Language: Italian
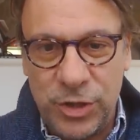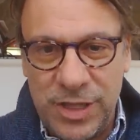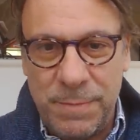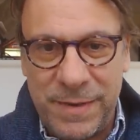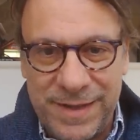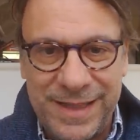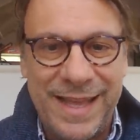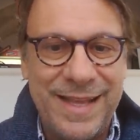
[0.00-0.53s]

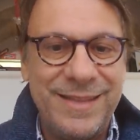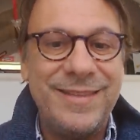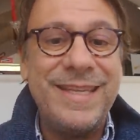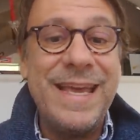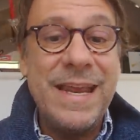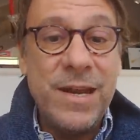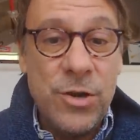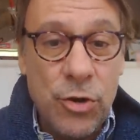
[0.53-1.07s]

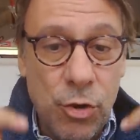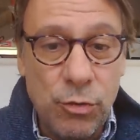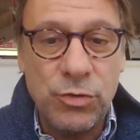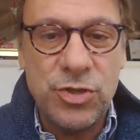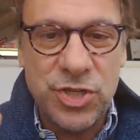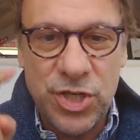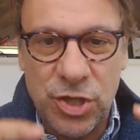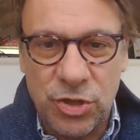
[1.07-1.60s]
dipendenti e non
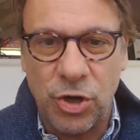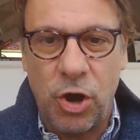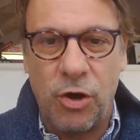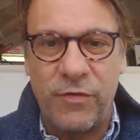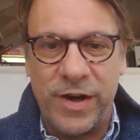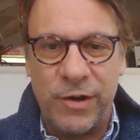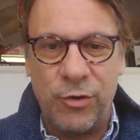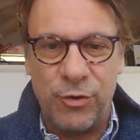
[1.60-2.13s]
si
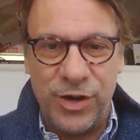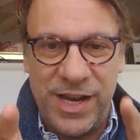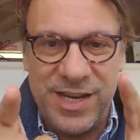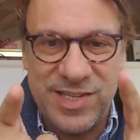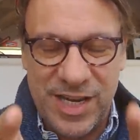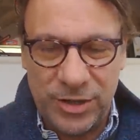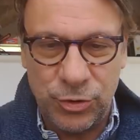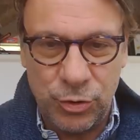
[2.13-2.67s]
trovano nei
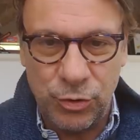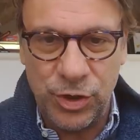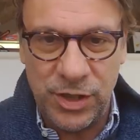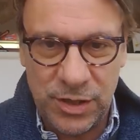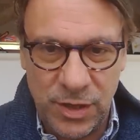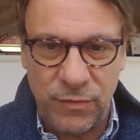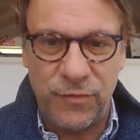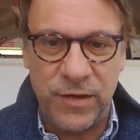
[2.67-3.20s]
settori in
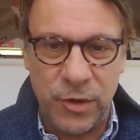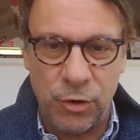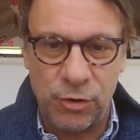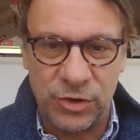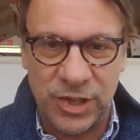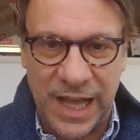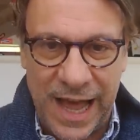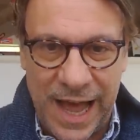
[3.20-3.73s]

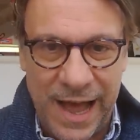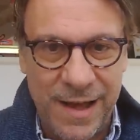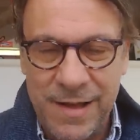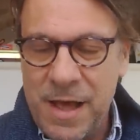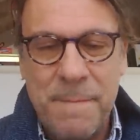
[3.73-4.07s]
difficoltà,